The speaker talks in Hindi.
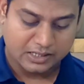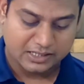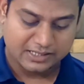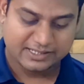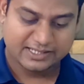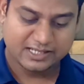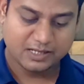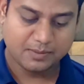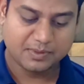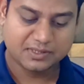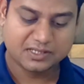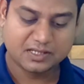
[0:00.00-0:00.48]

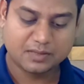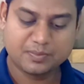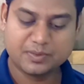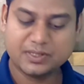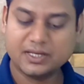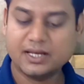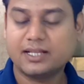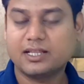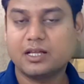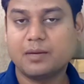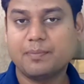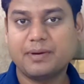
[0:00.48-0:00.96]
इसी पे
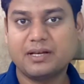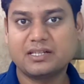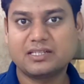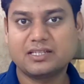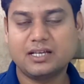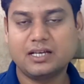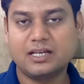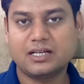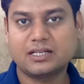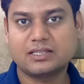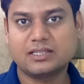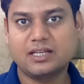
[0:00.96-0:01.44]
सबसे ज़्यादा
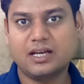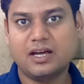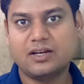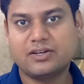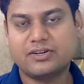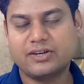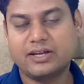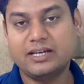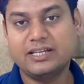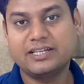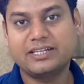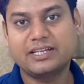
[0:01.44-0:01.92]
पैसा लगता
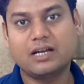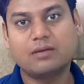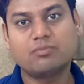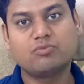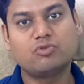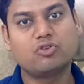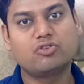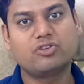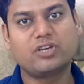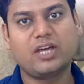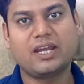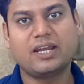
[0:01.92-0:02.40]
है
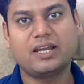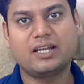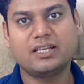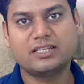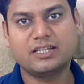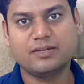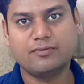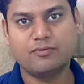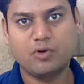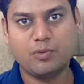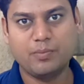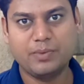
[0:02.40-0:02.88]
टेलीग्राम जो
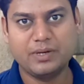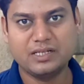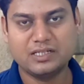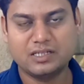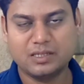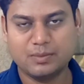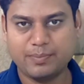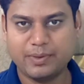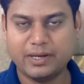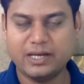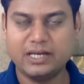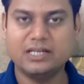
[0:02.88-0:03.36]
चैनल्स है वो भी
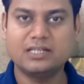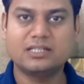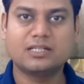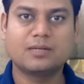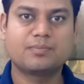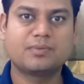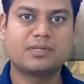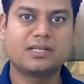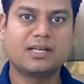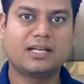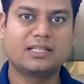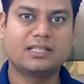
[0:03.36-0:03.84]
इसी पे ही
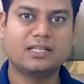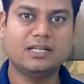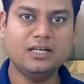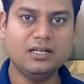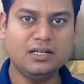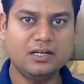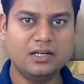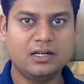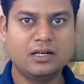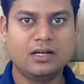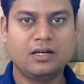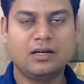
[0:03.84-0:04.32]
सबसे
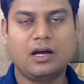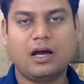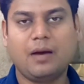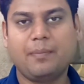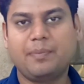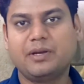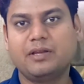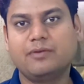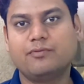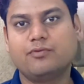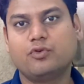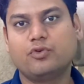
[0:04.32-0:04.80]
ज़्यादा
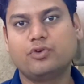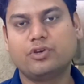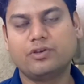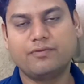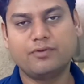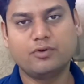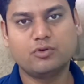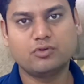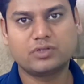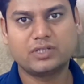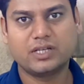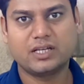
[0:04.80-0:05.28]
अपनी वो
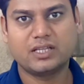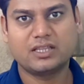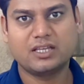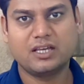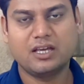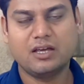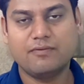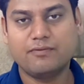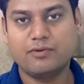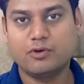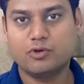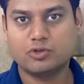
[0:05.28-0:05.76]
रिव्यूज़
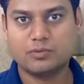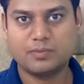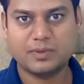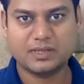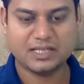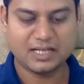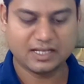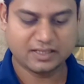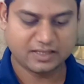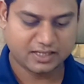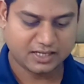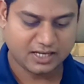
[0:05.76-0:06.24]
देते हैं व्यूज़
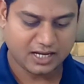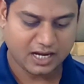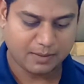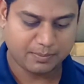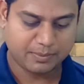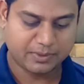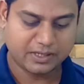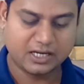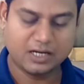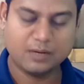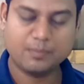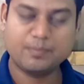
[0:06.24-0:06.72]
बताते हैं कि
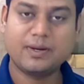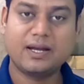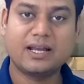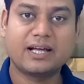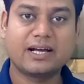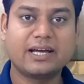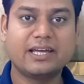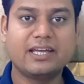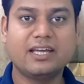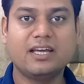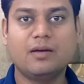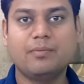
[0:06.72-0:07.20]
आप ग्रीन पे
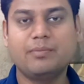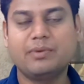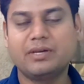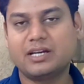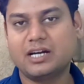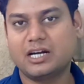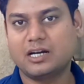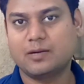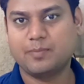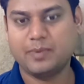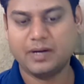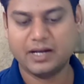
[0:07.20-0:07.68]
लगाइए अभी
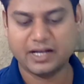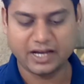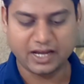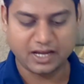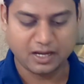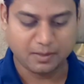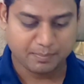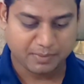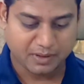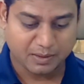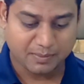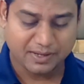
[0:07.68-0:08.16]
रेड पे
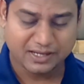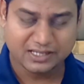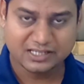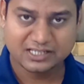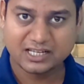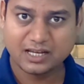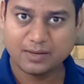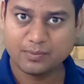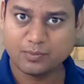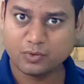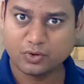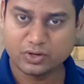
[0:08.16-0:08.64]
लगाइए पर मैं
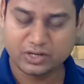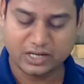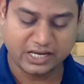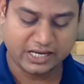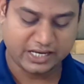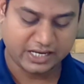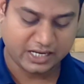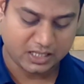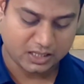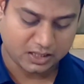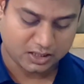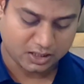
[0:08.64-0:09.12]
इस गेम को
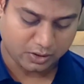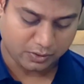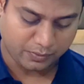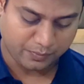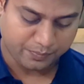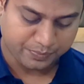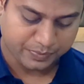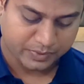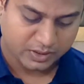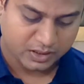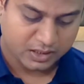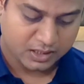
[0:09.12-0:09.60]
नहीं खेलता
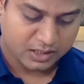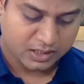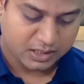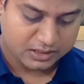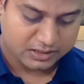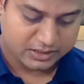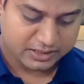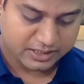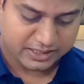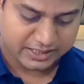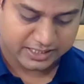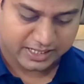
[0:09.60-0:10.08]
हूँ
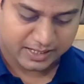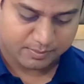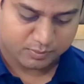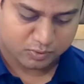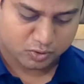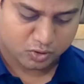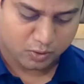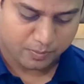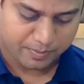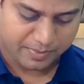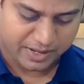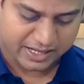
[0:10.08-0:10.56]
जिन
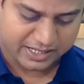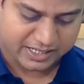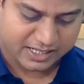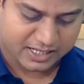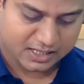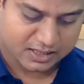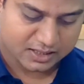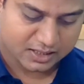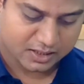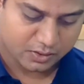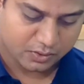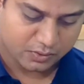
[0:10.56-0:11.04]
गेम्स को मैं
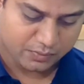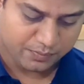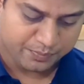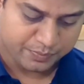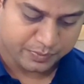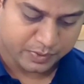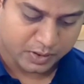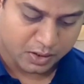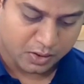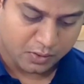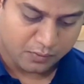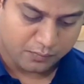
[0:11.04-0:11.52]
खेलता हूँ
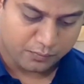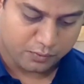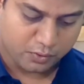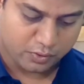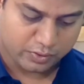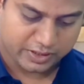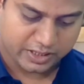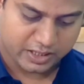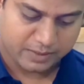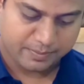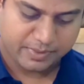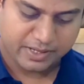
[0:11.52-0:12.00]

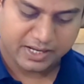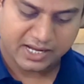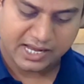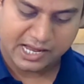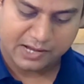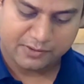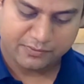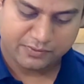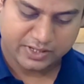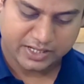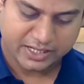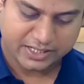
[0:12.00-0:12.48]
वो गेम है
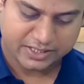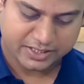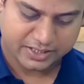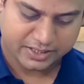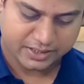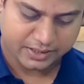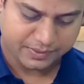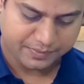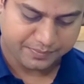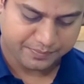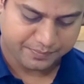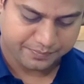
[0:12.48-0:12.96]

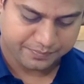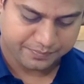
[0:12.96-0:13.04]
एविएटर